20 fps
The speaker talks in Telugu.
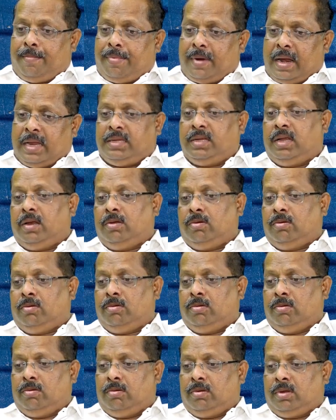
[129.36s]
ప్రజలు
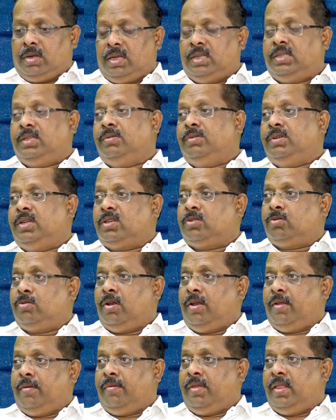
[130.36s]
రిసీవ్
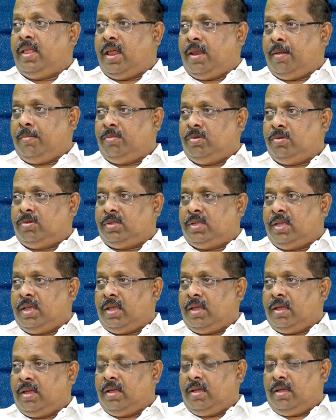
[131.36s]
చేసుకునే విధానం చూస్తే
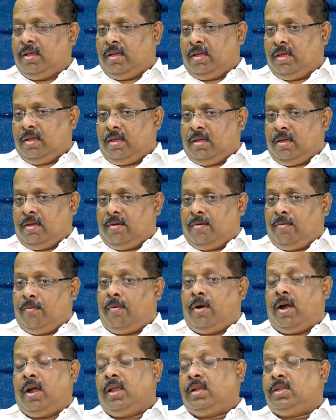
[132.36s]

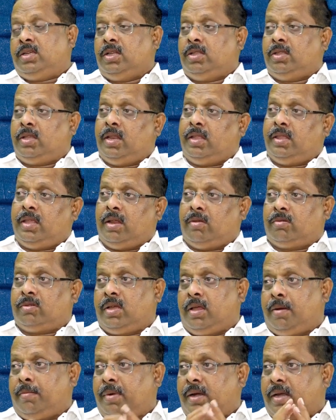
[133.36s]
వాళ్ళకి చేతులెత్తి నమస్కారం